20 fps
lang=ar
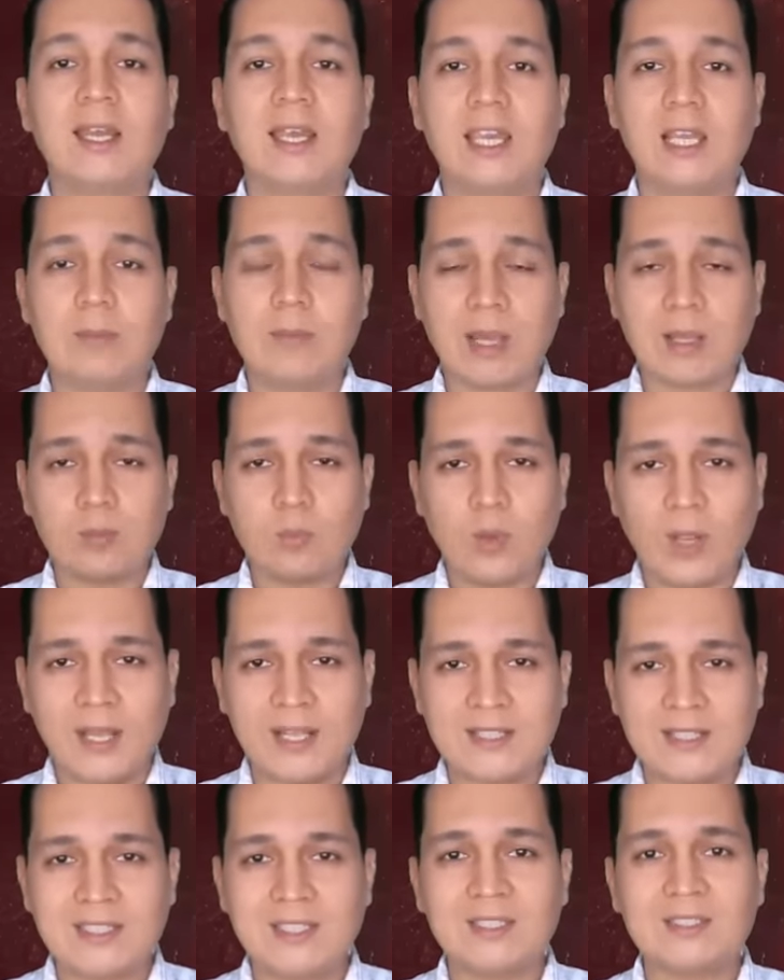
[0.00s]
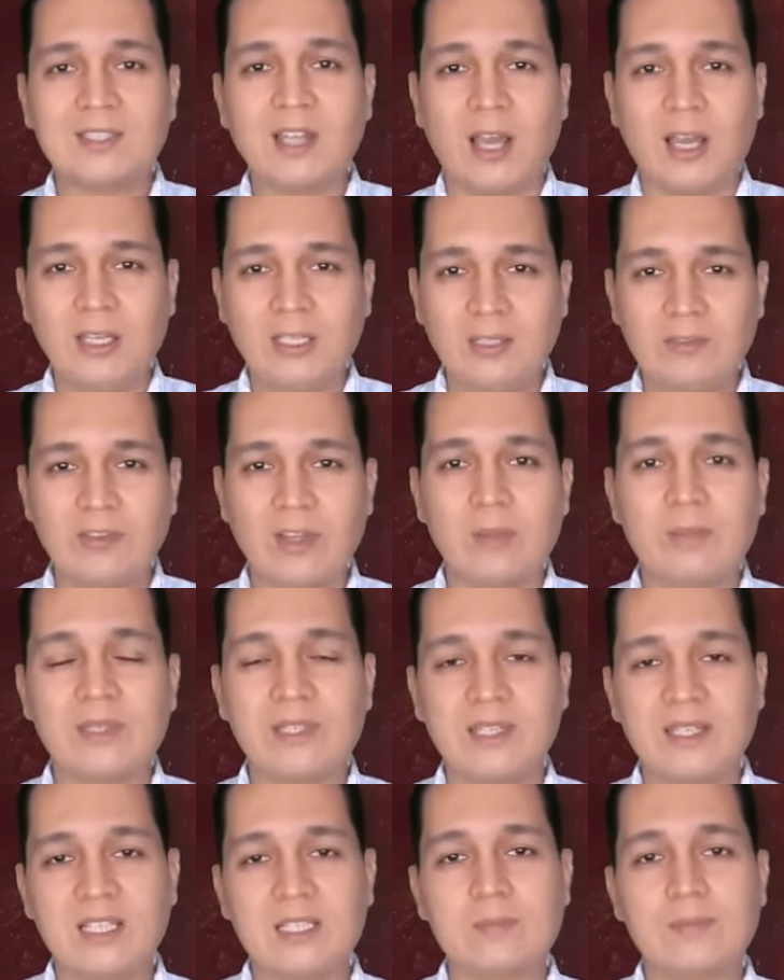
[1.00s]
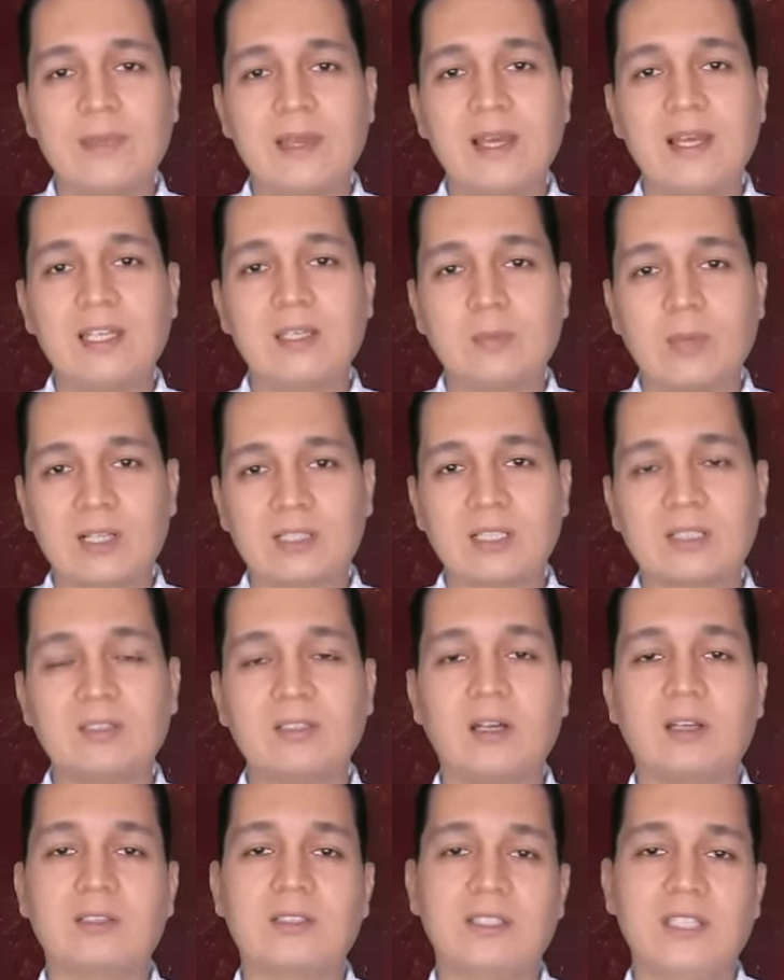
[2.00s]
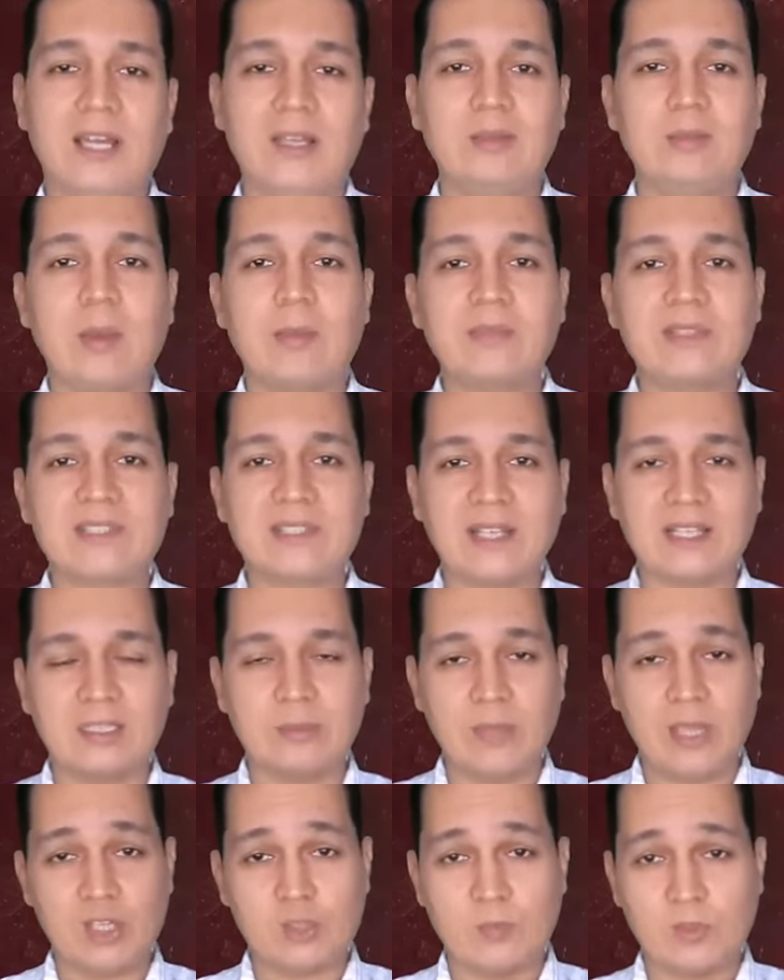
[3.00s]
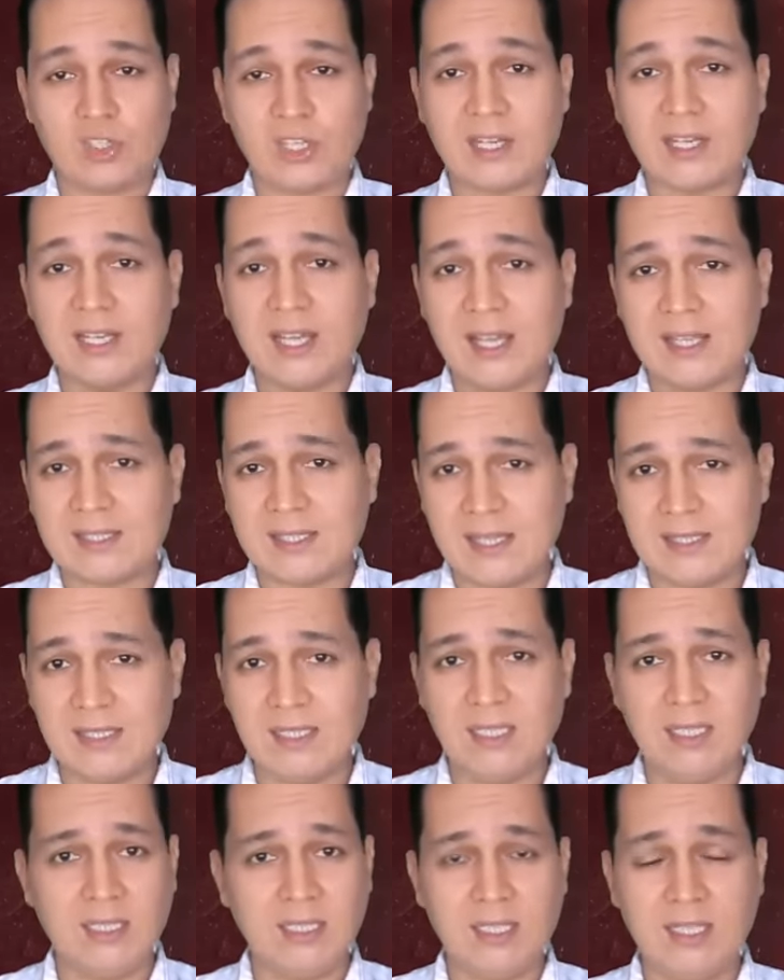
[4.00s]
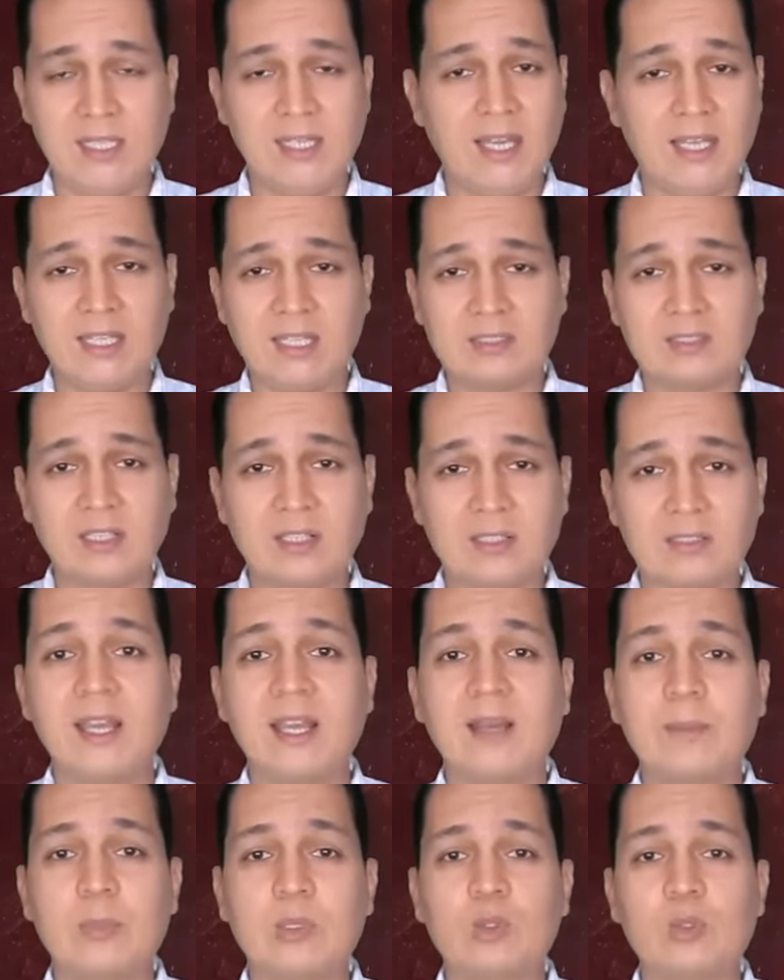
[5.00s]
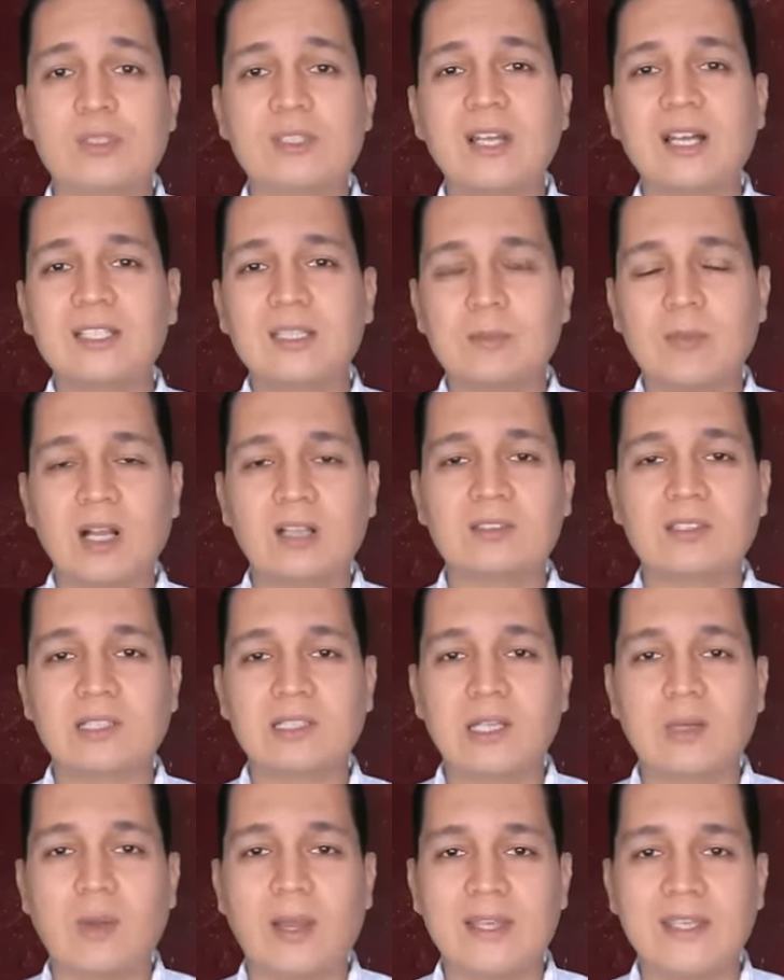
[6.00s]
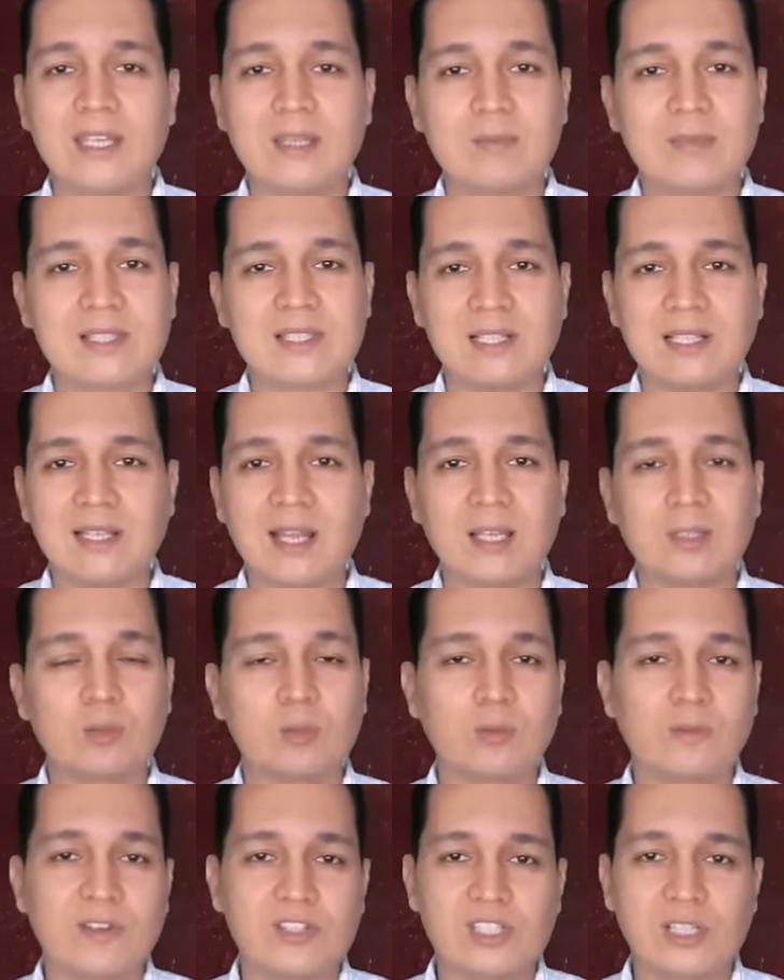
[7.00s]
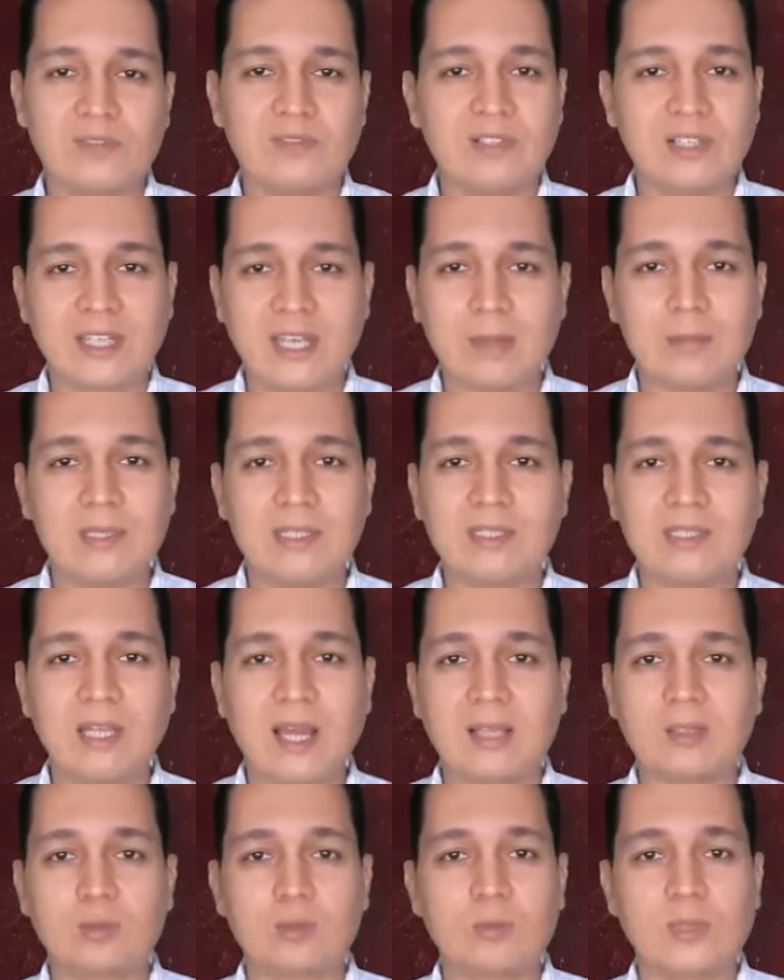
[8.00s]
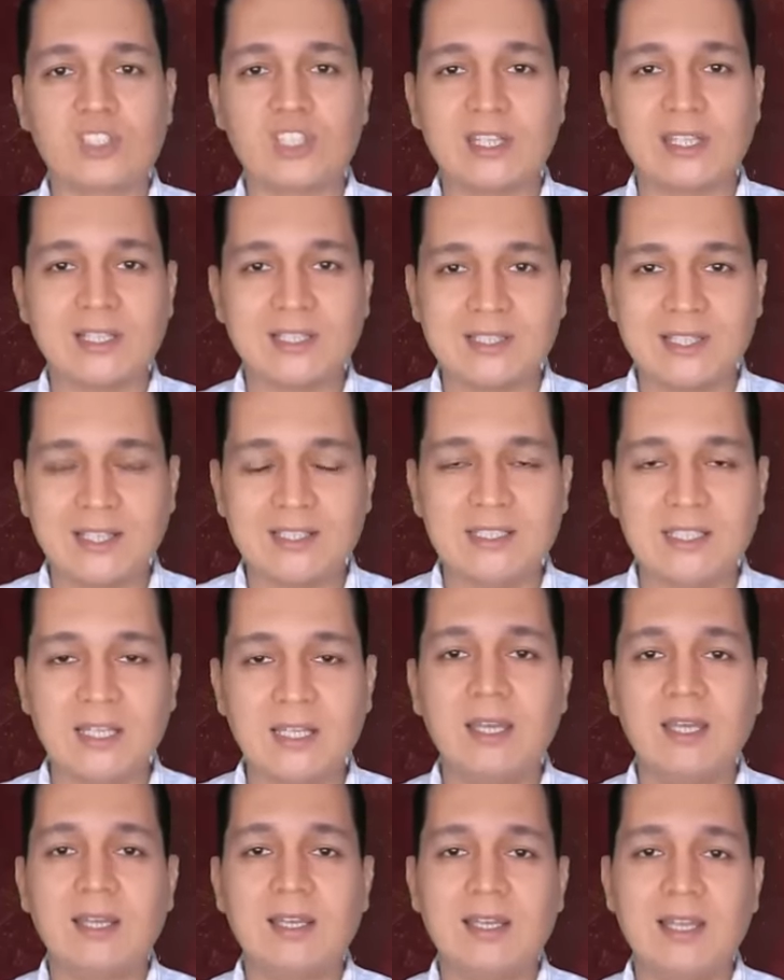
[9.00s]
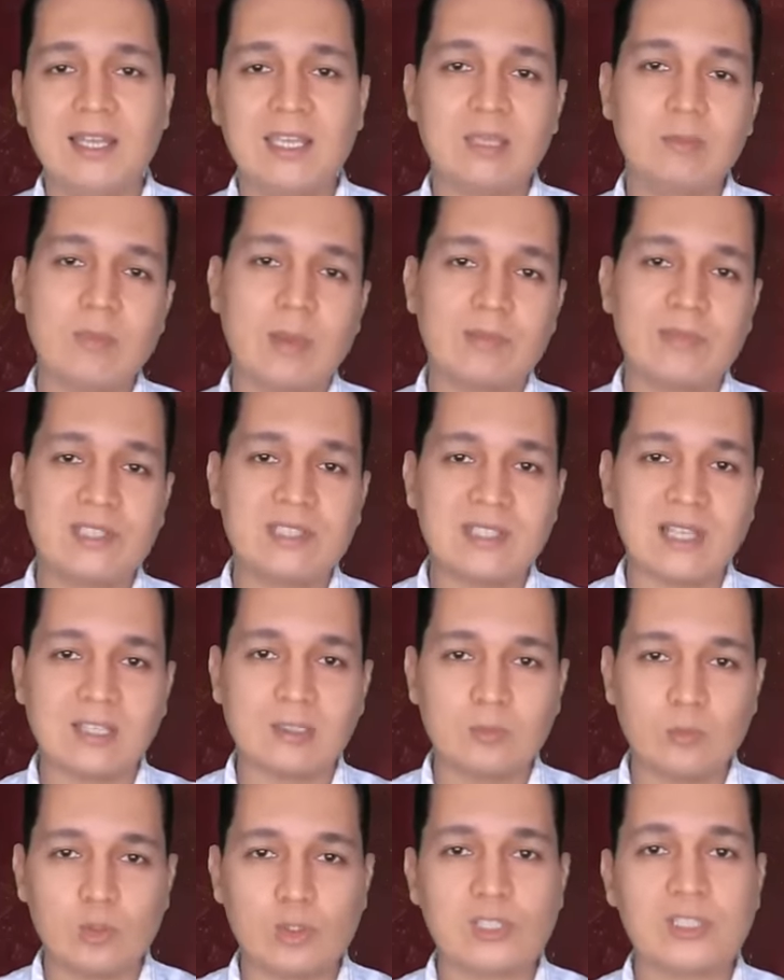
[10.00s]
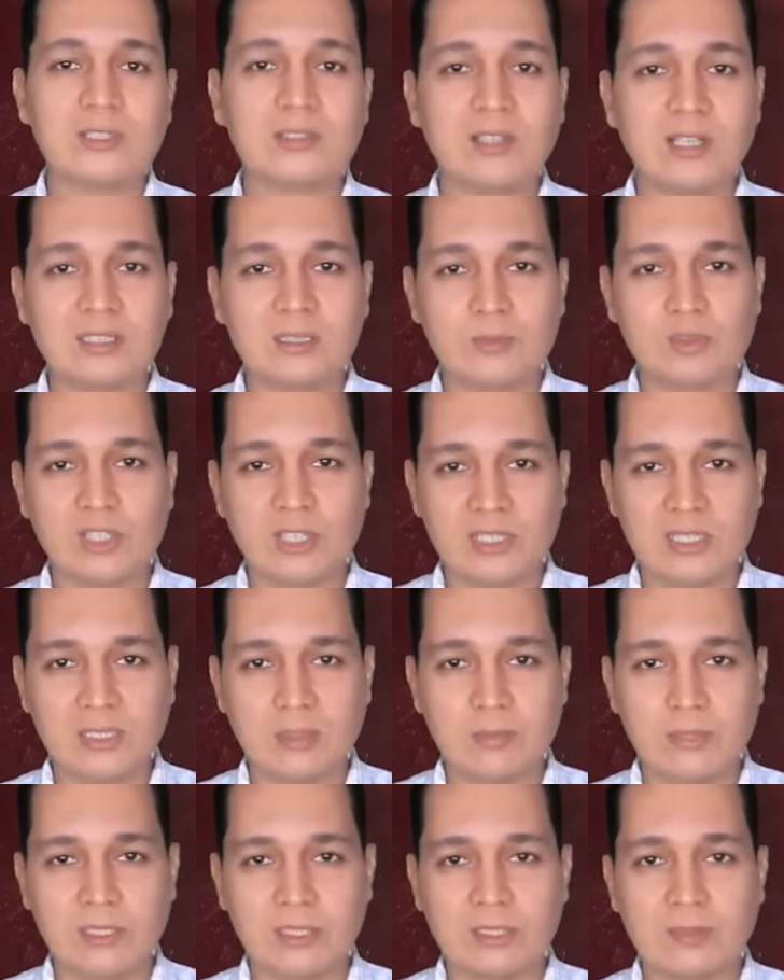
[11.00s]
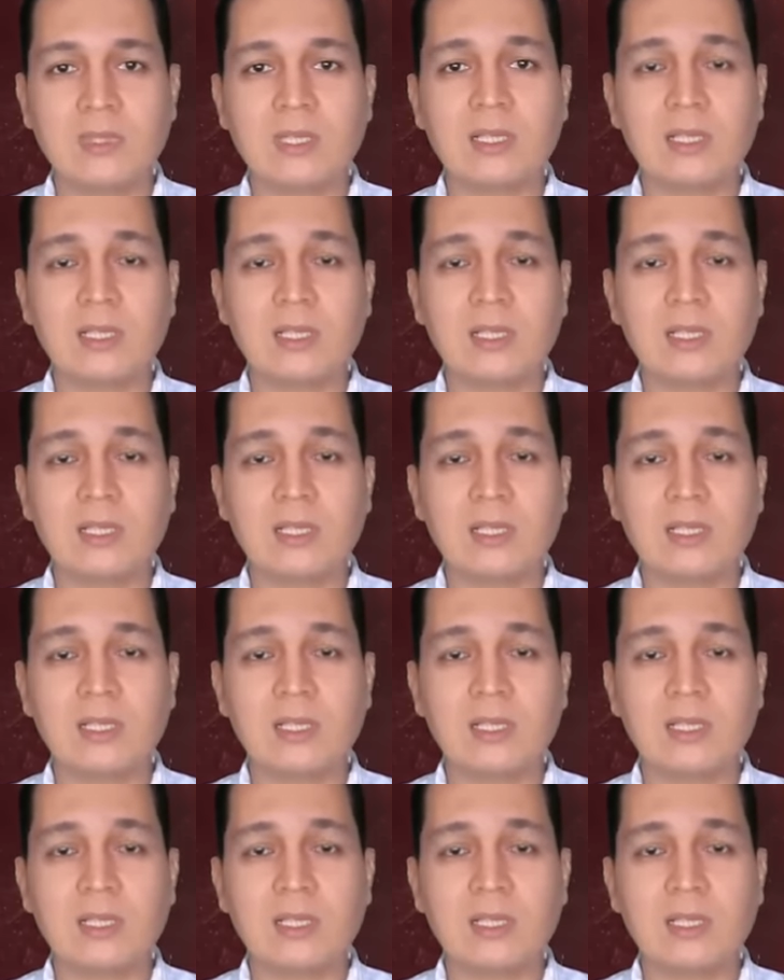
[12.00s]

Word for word: المجموعه دي ضعيفه بالنسبه لمرضى الضغط يعني ما بنستخدمهاش بشكل اساسي ان هي علاج ضغط بتستخدم اكتر لو عيان مثلا عنده فشل في الكبد عنده مشاكل تانية لكن ما بنستخدموش للضغط بشكل كبير